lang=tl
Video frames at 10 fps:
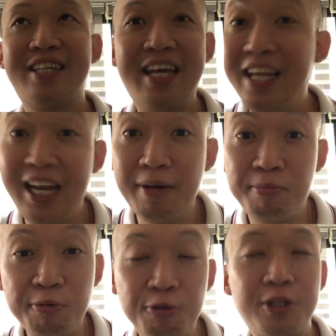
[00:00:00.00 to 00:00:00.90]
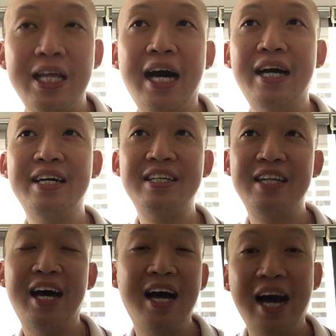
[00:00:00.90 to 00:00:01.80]

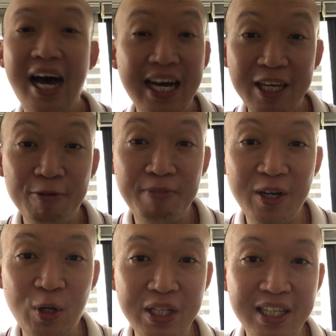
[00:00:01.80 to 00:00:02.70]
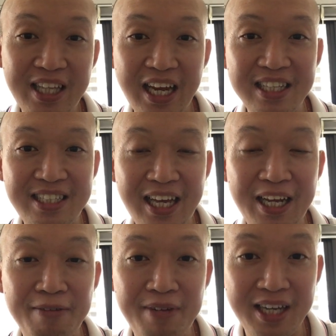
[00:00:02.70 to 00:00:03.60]
kinilabutan, ah, ayaw manood ng
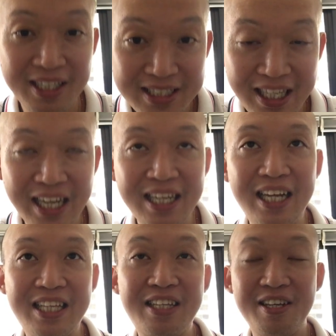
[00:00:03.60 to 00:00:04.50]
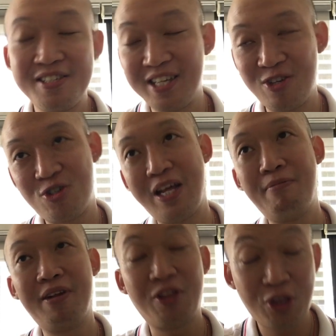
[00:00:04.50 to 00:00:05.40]
teleserye mag-isa, not until such
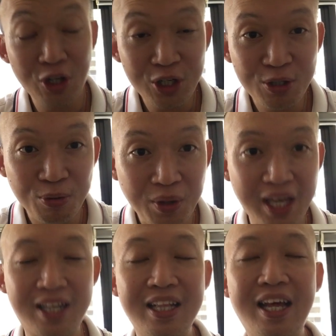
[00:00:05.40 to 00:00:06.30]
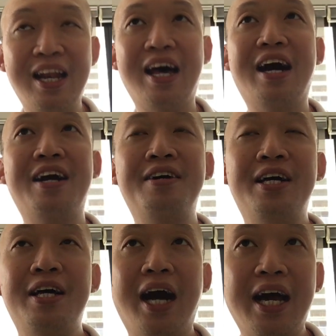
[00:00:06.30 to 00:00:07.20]
time, ang third week nila,
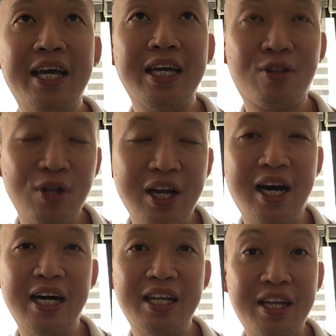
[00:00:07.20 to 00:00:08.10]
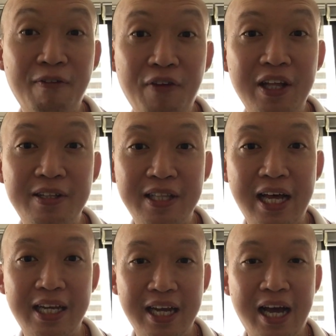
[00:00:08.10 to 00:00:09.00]
ay ito na nga, ni-reveal
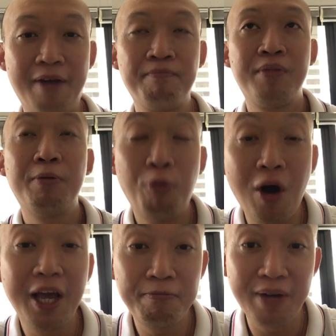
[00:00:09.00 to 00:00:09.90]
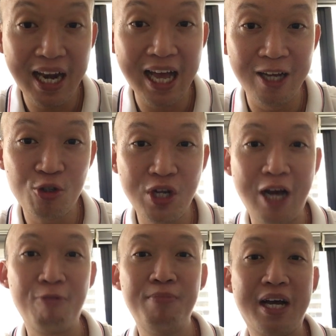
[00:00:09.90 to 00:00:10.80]
na na buhay pala
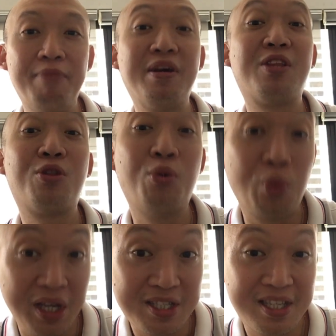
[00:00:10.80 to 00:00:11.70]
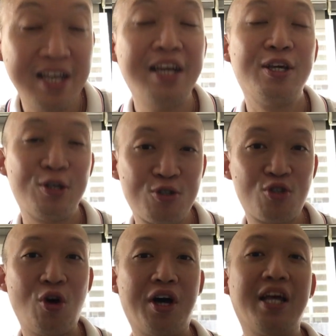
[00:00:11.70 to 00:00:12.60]
siya, kumbaga may twist yung
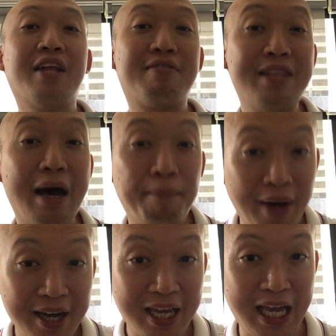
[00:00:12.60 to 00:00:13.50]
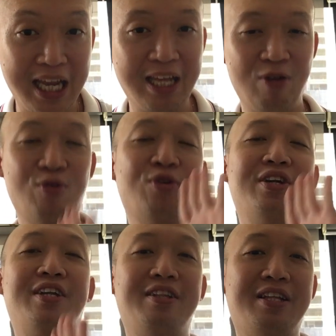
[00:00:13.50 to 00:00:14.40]
story at napakagaling
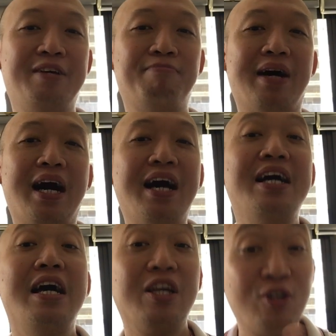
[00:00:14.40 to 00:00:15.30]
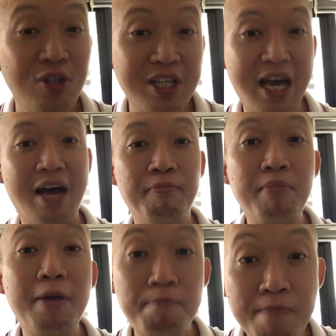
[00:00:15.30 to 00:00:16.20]
noon, hindi ba? Yun nga,
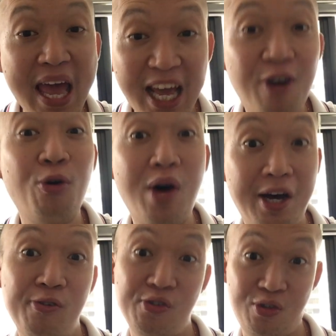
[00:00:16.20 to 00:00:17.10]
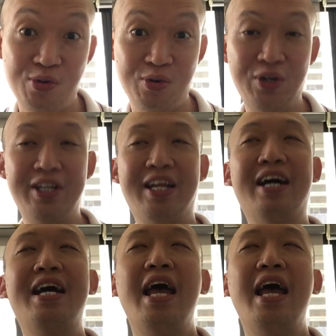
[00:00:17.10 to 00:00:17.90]
may pero ako doon. Ano?